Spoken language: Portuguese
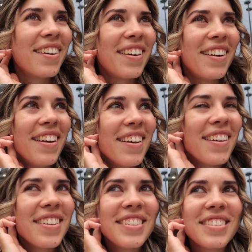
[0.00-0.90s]

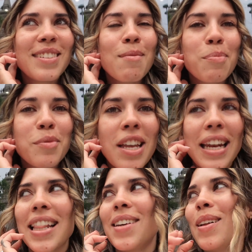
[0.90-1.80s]
Yeah. tipo,
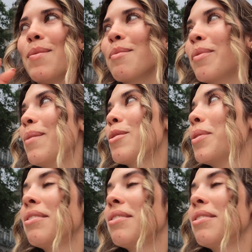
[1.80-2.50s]
desagradavelmente bem, mas